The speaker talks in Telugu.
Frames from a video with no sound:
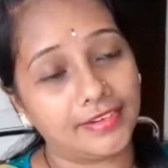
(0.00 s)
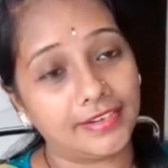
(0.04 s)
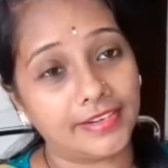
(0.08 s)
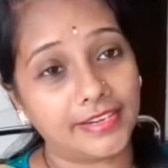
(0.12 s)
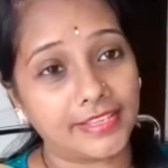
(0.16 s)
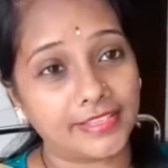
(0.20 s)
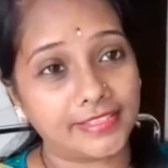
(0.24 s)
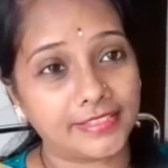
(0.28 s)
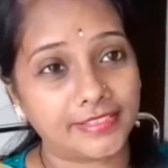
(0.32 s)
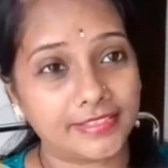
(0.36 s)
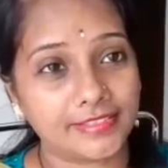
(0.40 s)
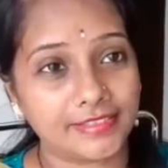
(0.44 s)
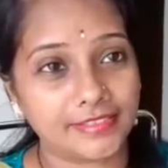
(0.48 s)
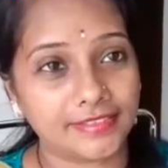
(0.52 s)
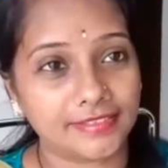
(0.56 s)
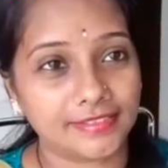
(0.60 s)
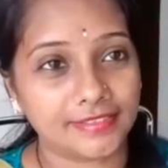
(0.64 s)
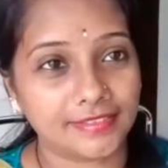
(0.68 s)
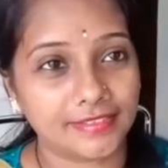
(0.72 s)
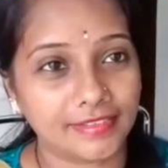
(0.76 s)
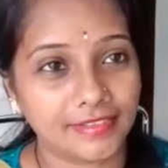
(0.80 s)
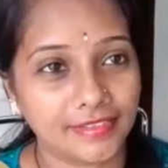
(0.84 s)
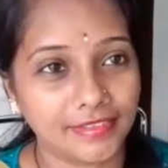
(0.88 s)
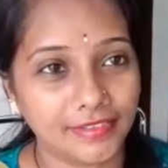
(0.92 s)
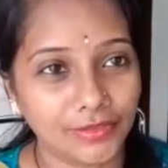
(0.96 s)
నెక్స్ట్
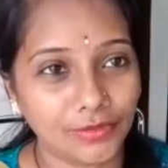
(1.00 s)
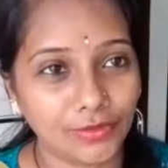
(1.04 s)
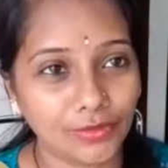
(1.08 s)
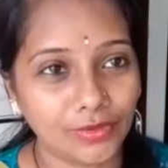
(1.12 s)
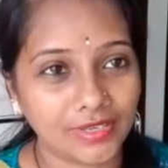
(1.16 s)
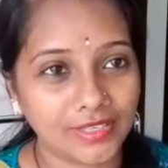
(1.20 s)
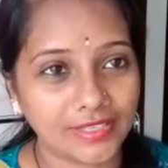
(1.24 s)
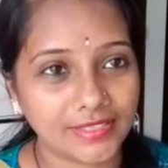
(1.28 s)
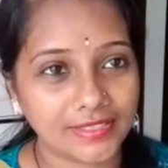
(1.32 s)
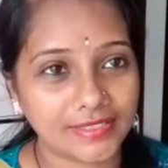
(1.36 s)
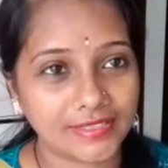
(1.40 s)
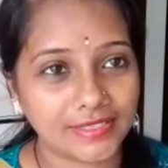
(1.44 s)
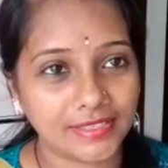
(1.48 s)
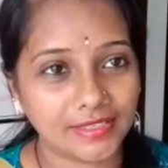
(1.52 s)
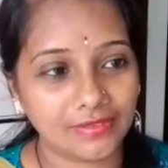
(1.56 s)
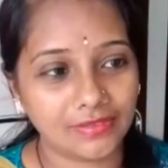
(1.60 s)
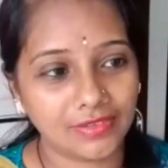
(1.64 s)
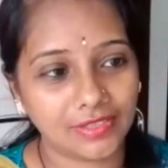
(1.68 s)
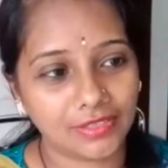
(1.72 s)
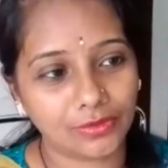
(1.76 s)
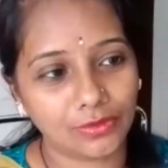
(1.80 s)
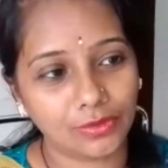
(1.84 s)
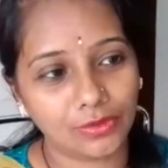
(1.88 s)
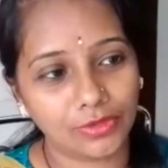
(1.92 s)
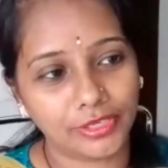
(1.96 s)
ఇది కూడా
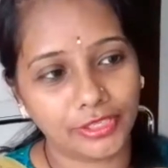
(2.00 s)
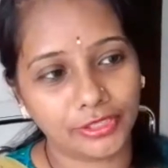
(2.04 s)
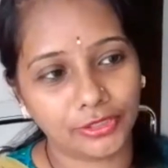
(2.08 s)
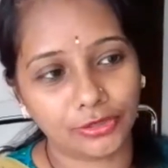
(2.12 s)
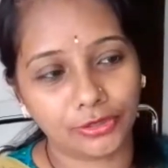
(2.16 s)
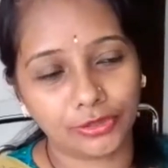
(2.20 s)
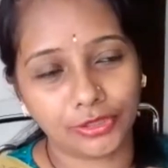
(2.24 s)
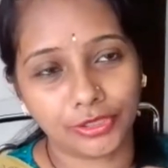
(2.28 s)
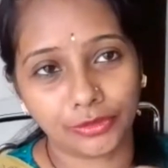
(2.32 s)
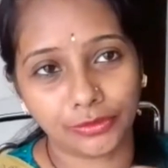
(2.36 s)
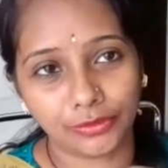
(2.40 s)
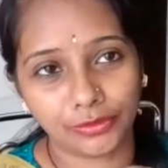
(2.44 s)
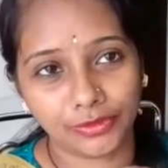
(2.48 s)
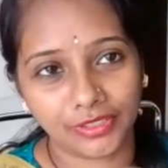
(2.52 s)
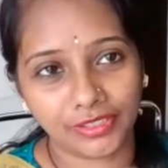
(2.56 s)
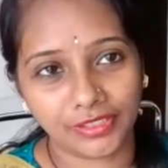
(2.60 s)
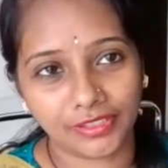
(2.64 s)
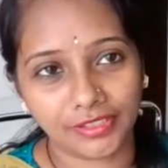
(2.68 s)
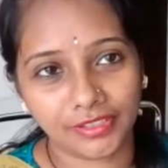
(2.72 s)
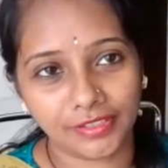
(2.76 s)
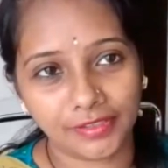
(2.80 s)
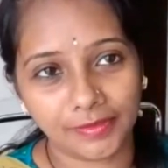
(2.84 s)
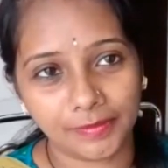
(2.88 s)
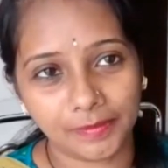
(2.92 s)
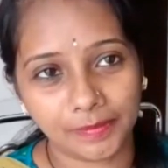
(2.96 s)
సిల్వర్ కోటింగ్ తోటే
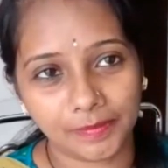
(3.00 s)
ఉందండి